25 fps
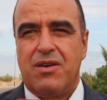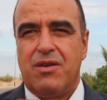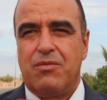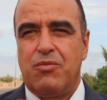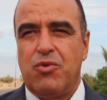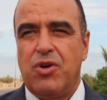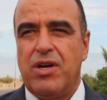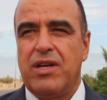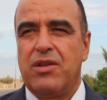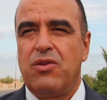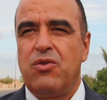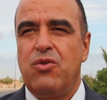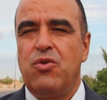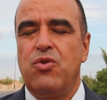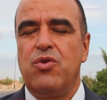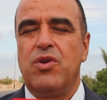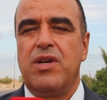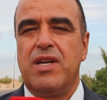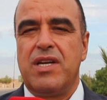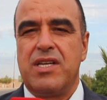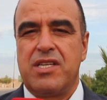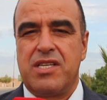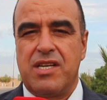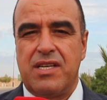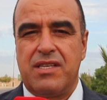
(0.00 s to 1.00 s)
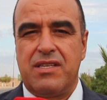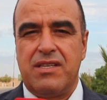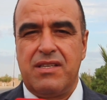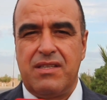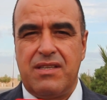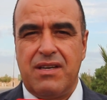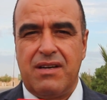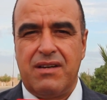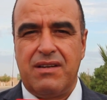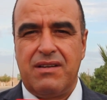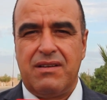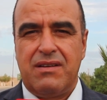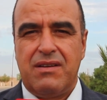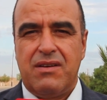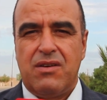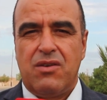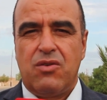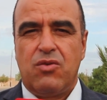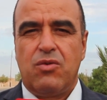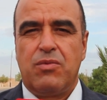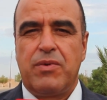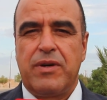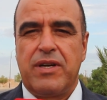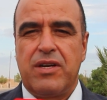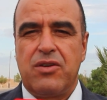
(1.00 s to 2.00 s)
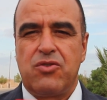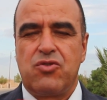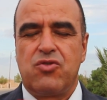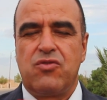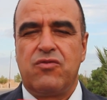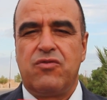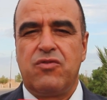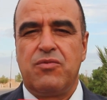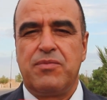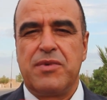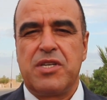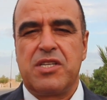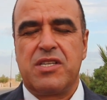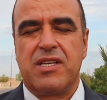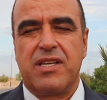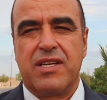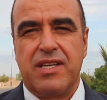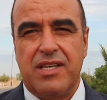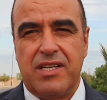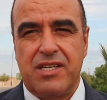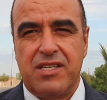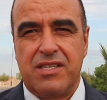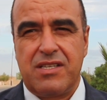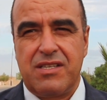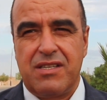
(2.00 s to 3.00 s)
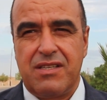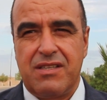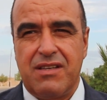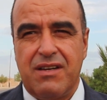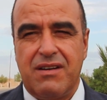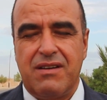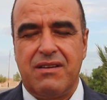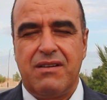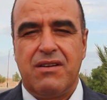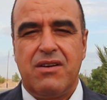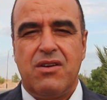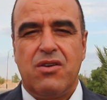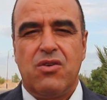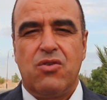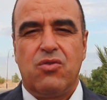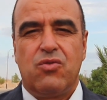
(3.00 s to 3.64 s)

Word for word: بواحد الحله جديده وبغينا نشوفوا مشاريع جديده